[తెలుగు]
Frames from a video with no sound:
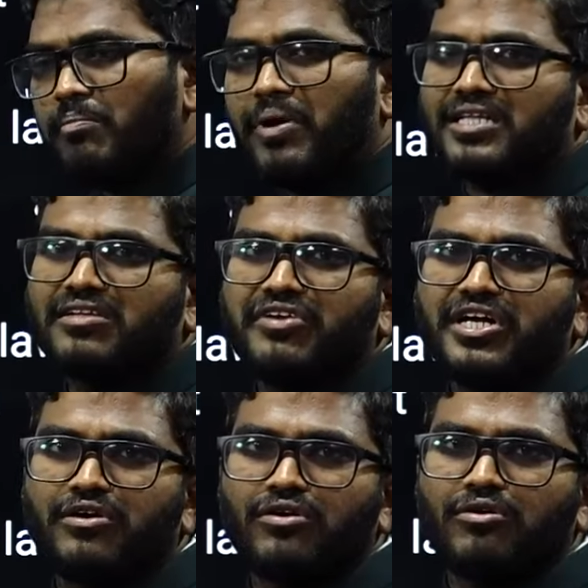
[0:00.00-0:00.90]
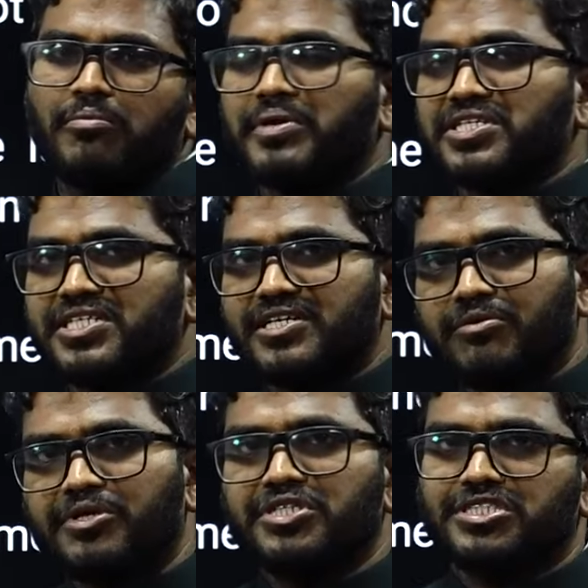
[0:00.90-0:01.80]
పాత వీడియోలో ప్రెసిడెంట్
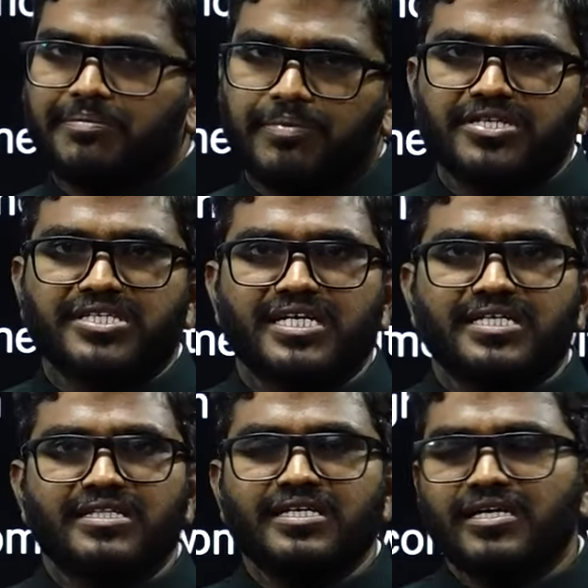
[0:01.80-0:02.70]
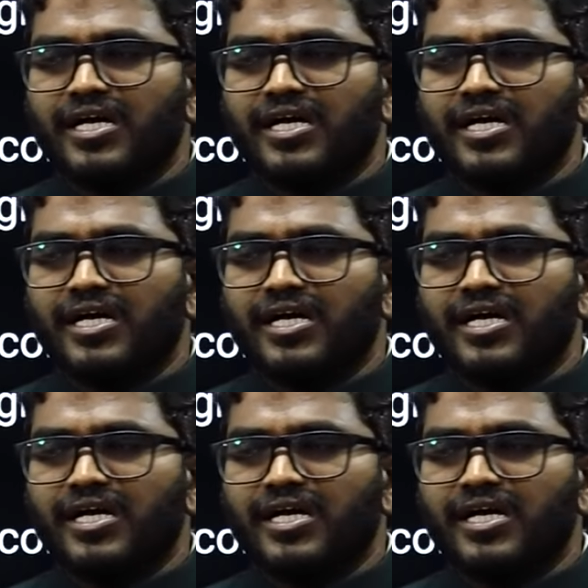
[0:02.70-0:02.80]
గురించి చెప్పడం జరిగింది